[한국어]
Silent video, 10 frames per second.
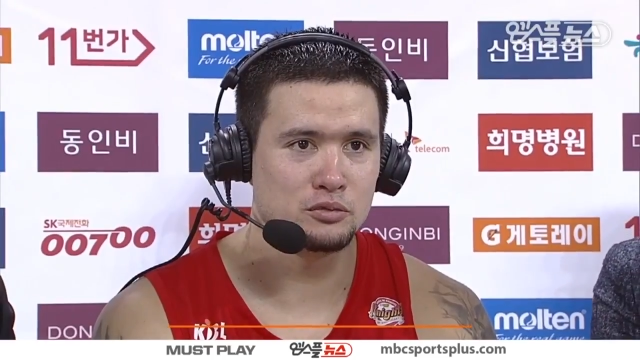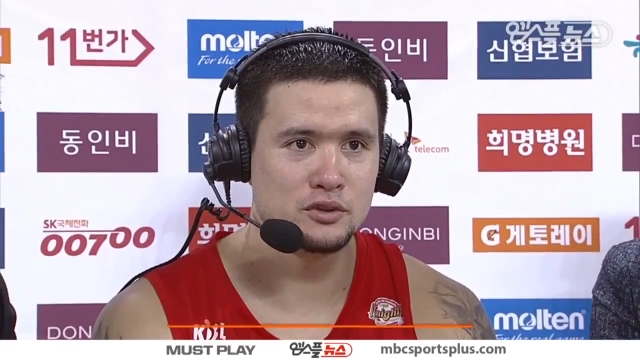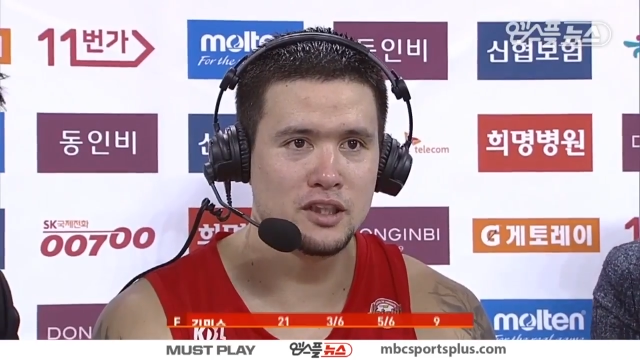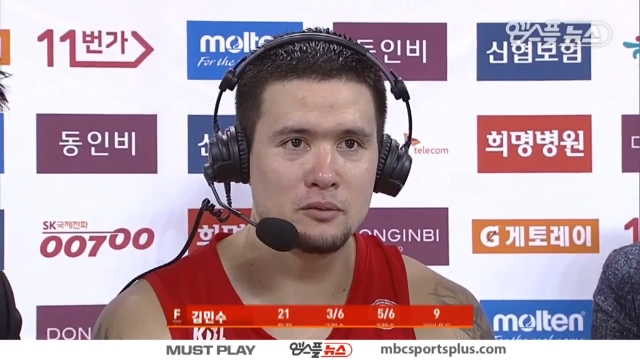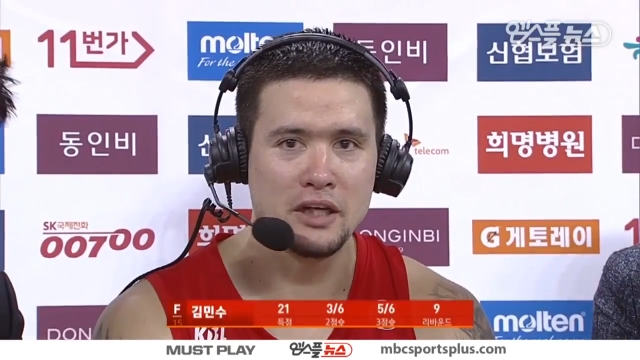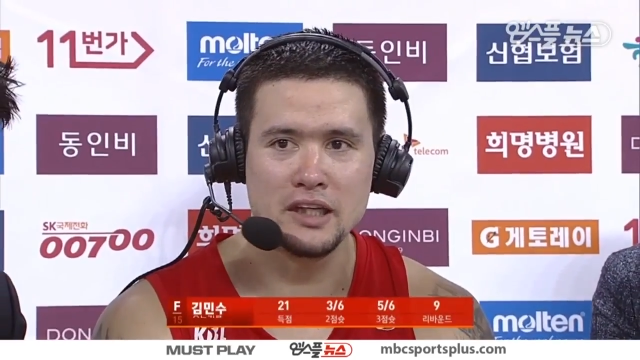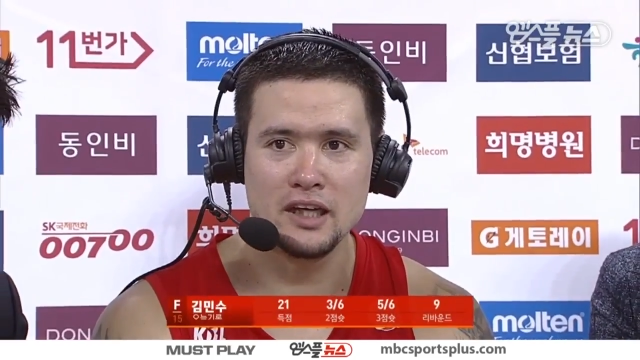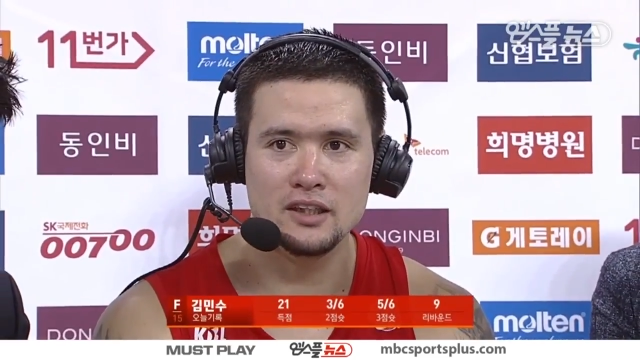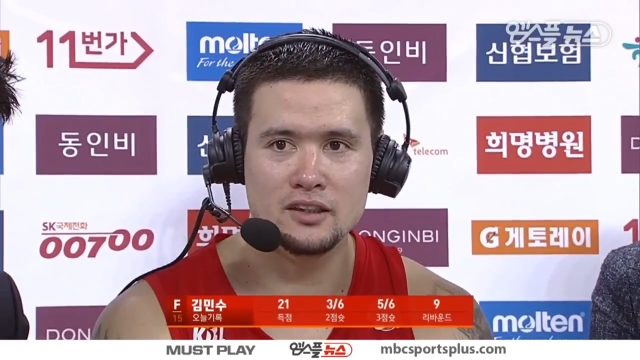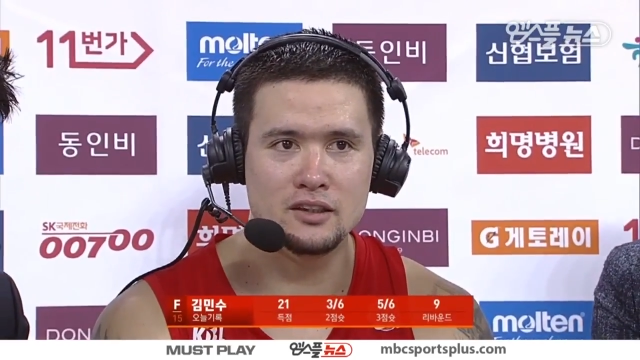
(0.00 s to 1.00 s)
분위기 많이
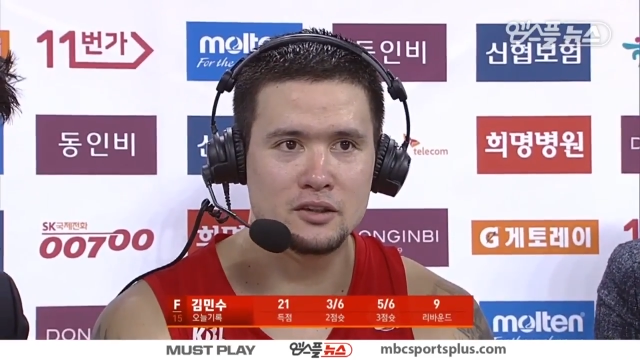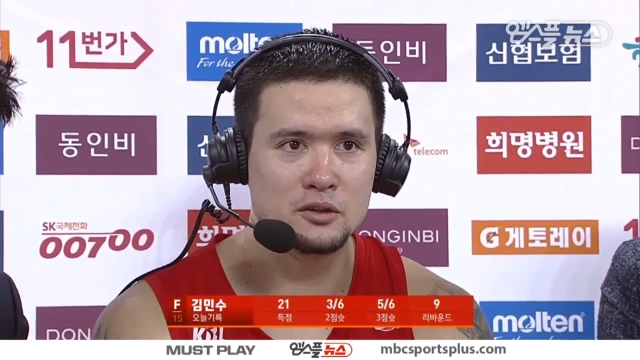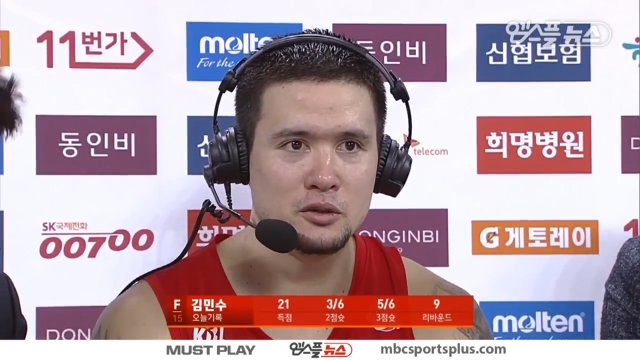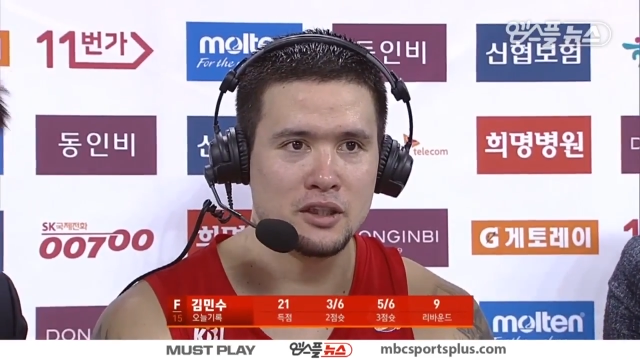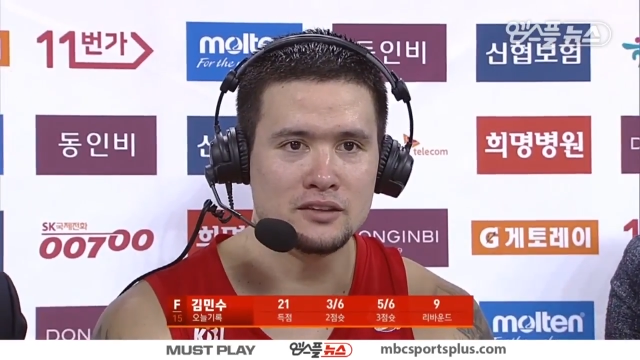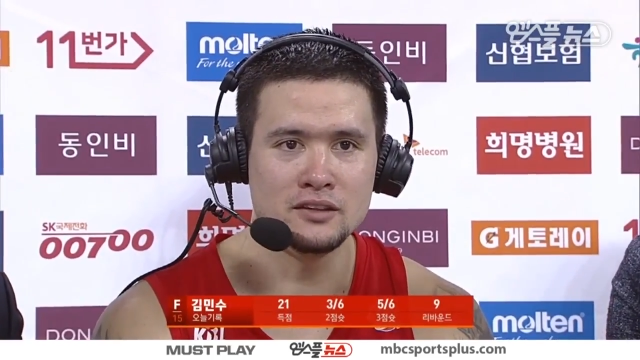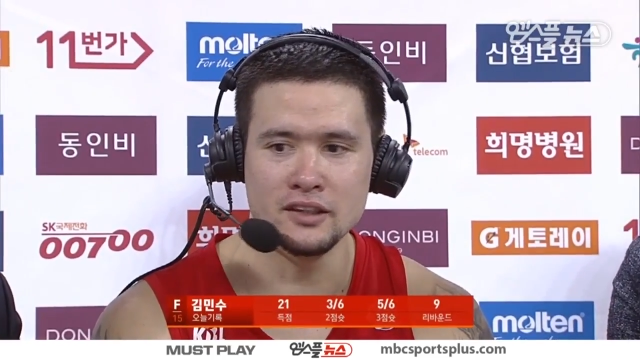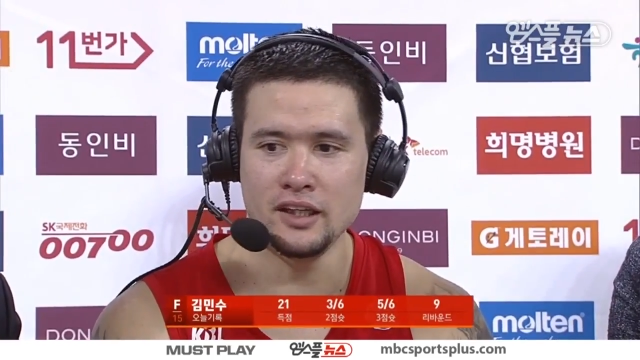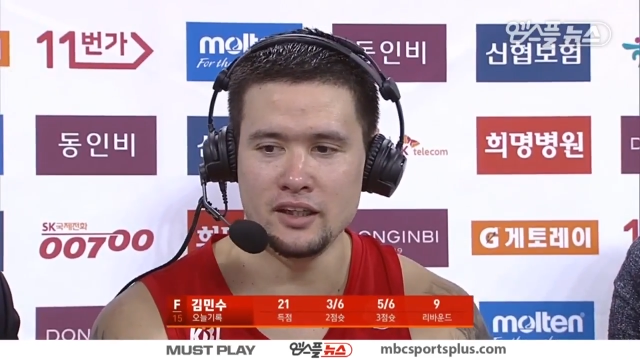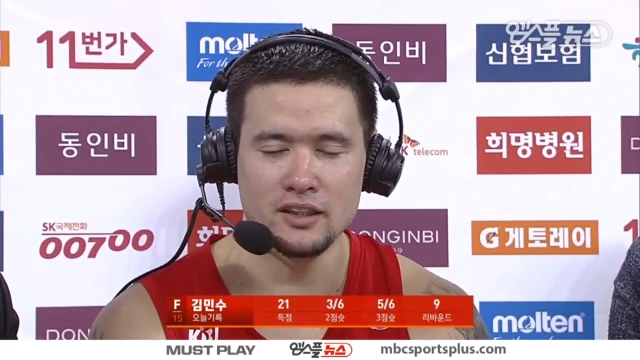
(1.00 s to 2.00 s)
안
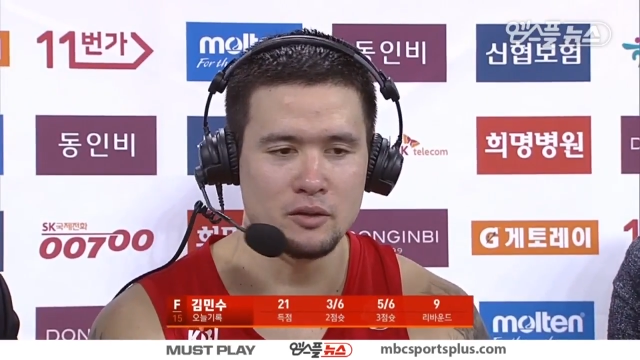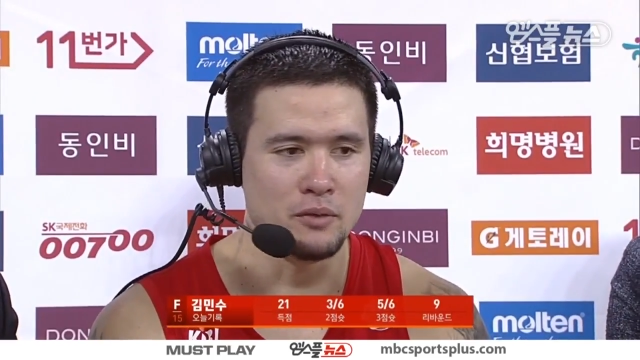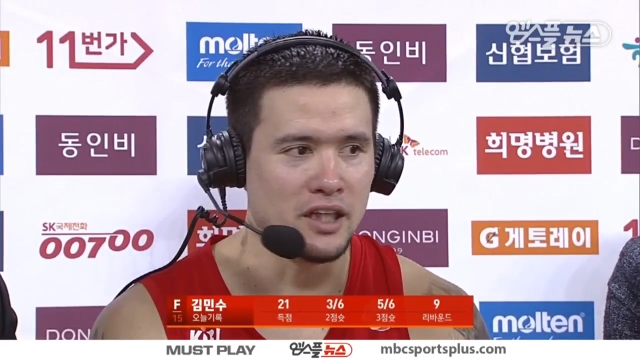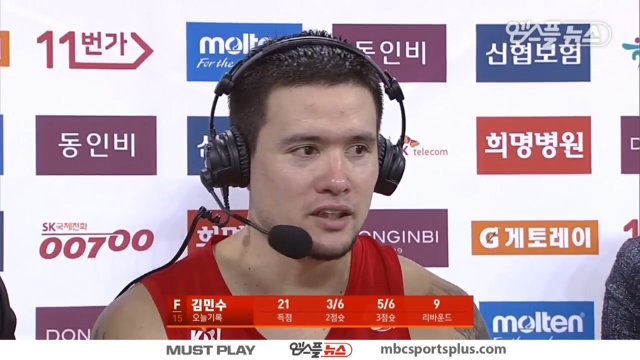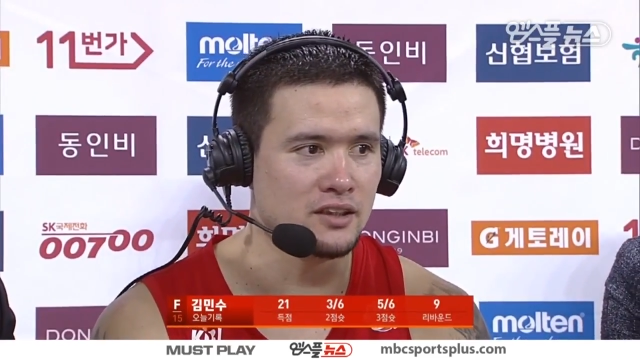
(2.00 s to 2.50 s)
좋았었는데 많이